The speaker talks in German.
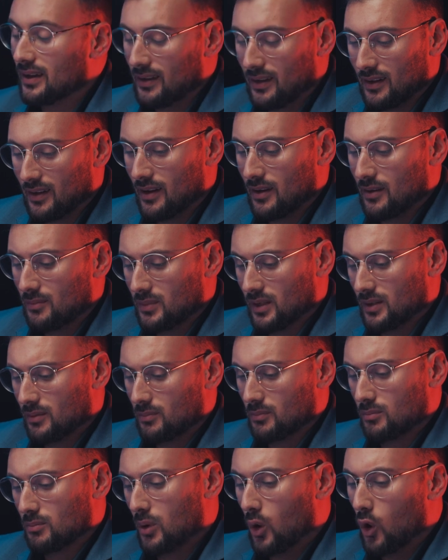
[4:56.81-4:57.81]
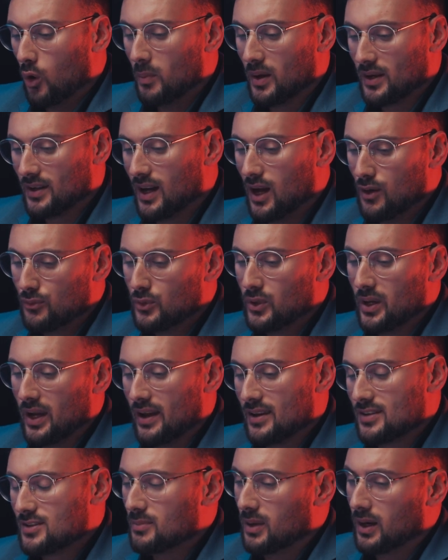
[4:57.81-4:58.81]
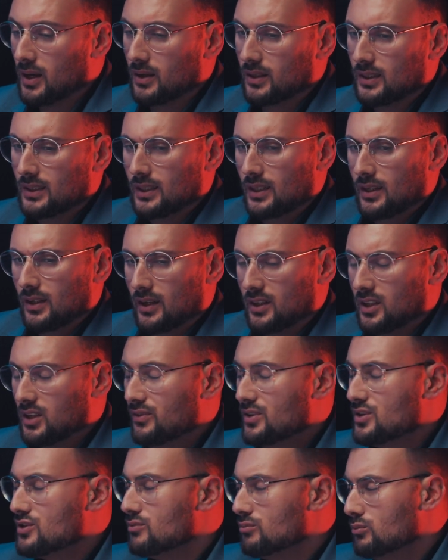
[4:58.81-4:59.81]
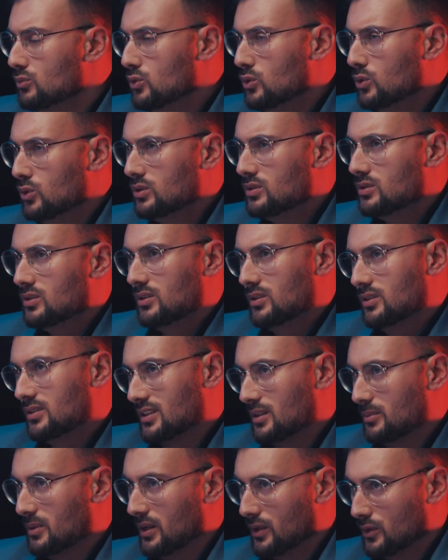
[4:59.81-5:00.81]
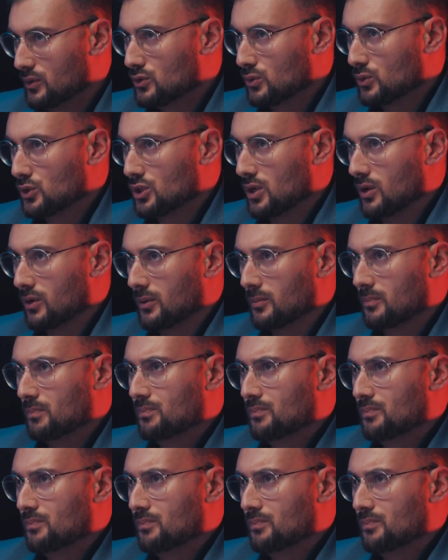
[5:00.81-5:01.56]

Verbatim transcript: dann, dann braucht man dafür erstmal einen gewissen Mut, selber hinzuschauen.